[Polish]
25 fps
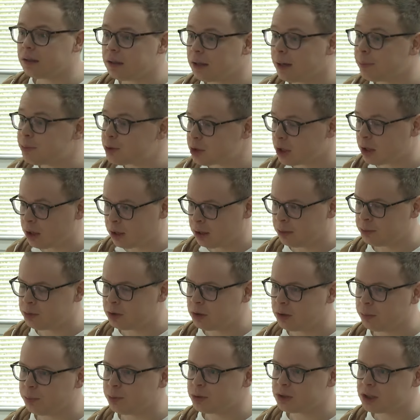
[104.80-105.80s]
Ja
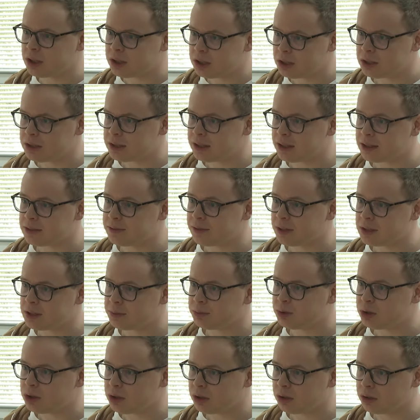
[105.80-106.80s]
przyjechałem tylko po rzeczy i zaraz
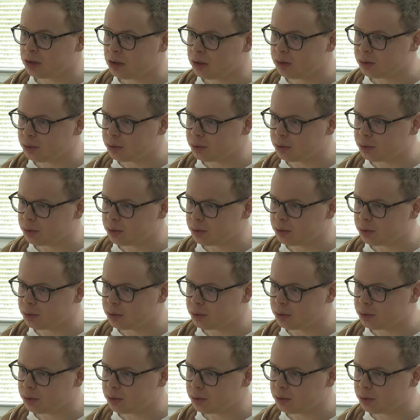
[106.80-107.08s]
wracam do Zielonej